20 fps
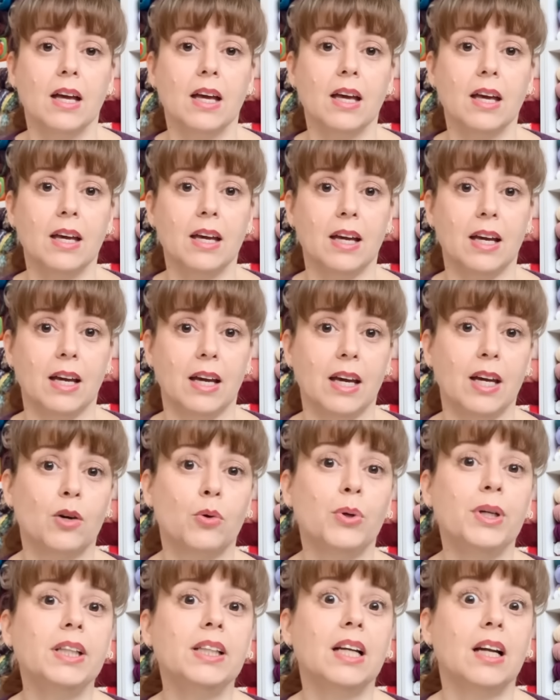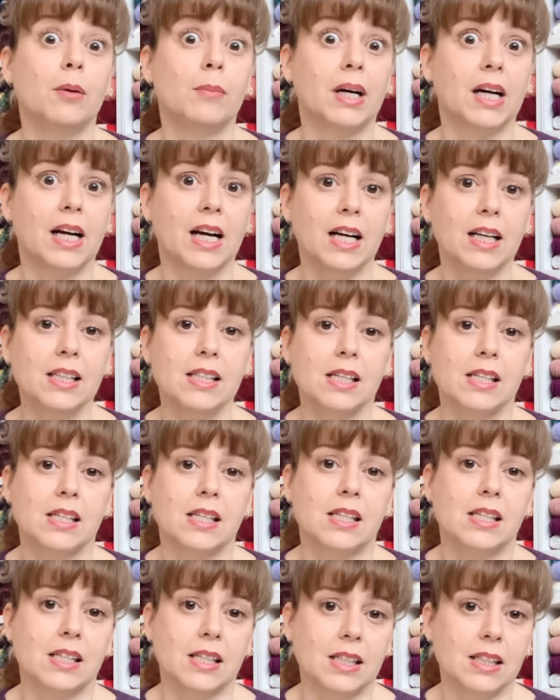e, e quindi la mancanza
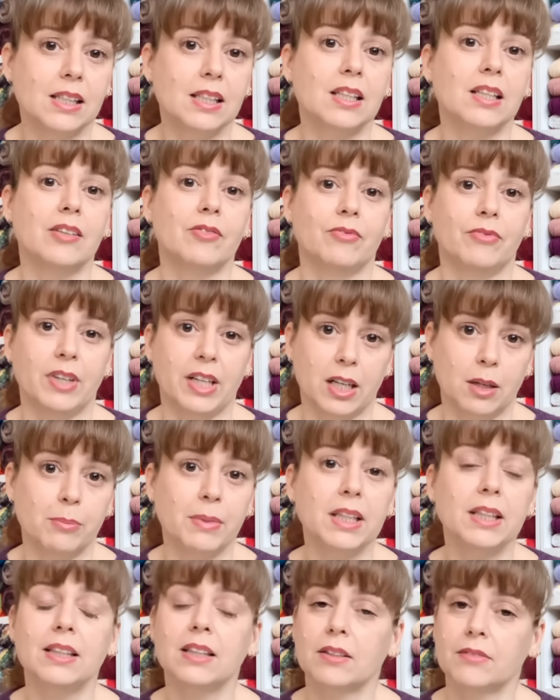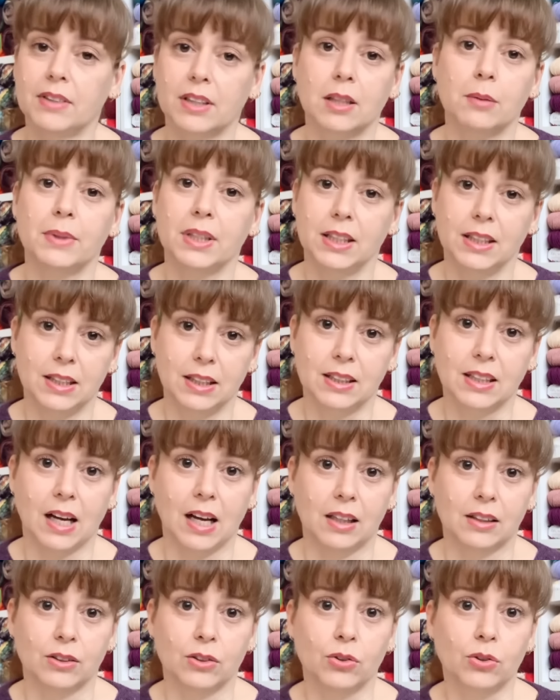si sente veramente, veramente
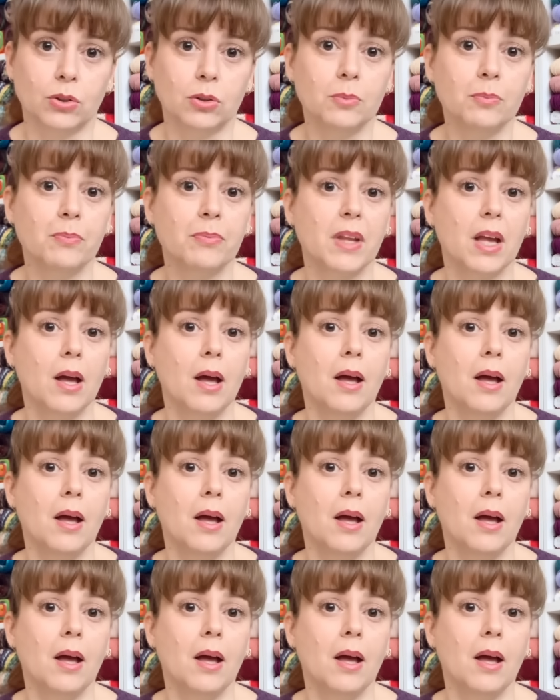tanto,